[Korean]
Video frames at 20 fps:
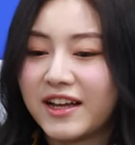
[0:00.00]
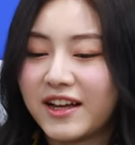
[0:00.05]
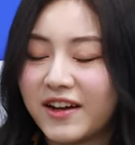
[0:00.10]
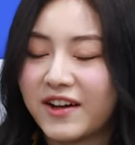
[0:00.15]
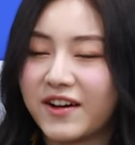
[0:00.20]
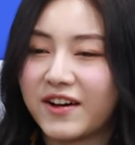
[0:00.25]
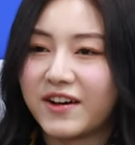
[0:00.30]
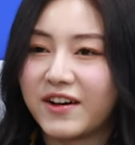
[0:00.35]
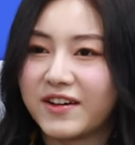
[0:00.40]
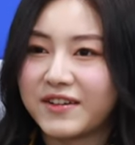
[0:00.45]

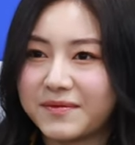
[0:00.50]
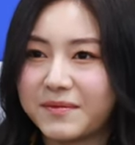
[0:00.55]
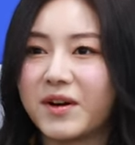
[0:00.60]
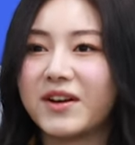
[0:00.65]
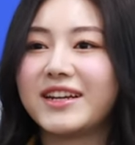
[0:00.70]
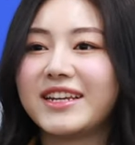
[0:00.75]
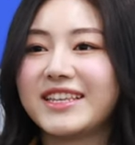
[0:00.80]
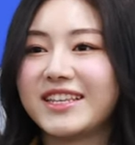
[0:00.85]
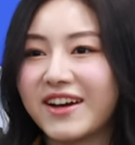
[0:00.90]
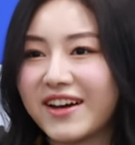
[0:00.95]
어,
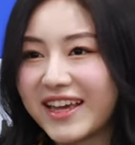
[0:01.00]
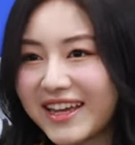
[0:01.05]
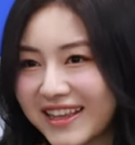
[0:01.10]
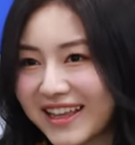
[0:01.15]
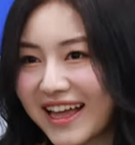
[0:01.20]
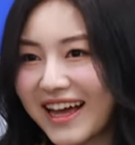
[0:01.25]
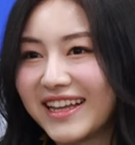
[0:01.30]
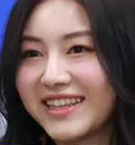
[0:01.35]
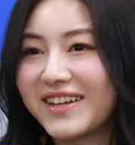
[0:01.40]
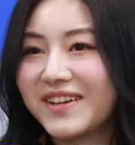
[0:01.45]
멀리 여행
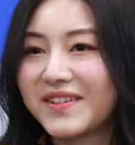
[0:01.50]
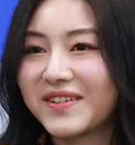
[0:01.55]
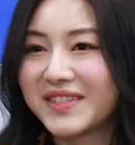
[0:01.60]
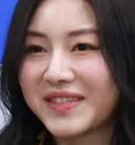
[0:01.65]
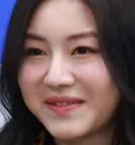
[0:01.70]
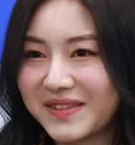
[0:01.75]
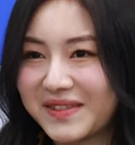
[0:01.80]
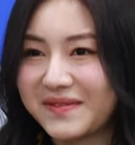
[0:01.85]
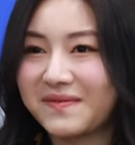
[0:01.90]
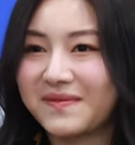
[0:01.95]
다녀고
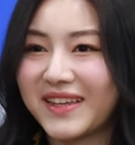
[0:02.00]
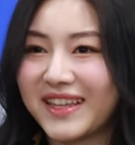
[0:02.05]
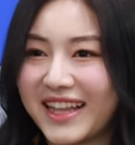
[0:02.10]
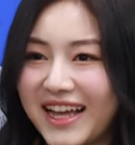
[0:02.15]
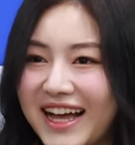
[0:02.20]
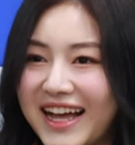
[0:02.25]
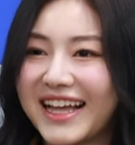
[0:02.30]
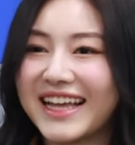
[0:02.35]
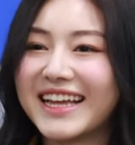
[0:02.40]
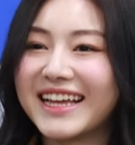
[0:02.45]

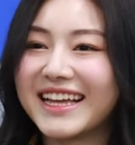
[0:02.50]
싶습니다.